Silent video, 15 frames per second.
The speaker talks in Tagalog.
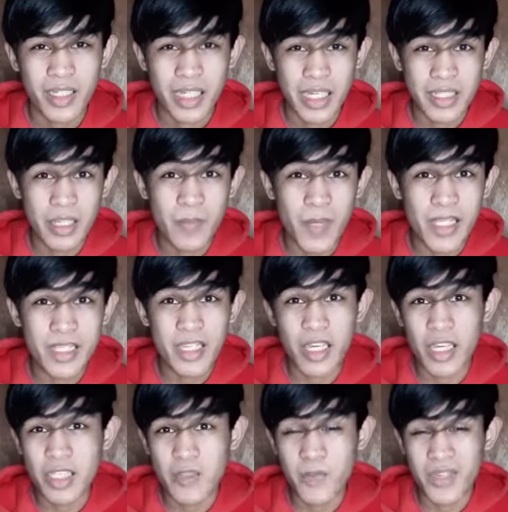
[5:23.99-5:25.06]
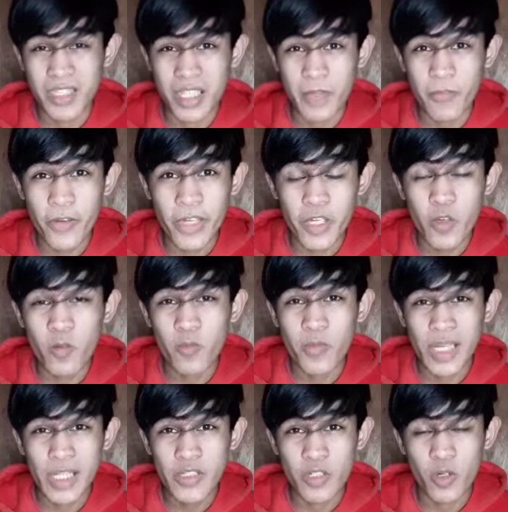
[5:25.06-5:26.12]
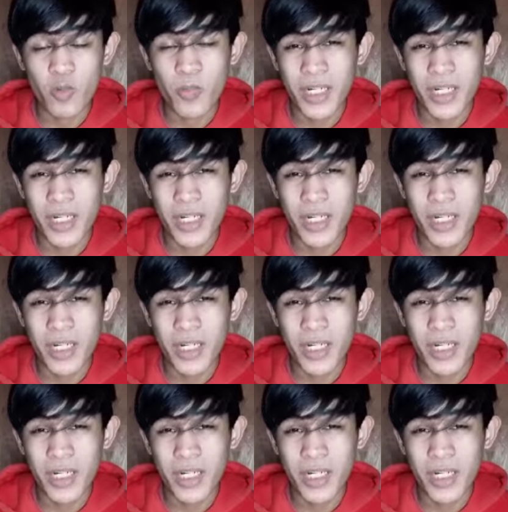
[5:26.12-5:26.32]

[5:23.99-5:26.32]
Kasi mas specific yung video,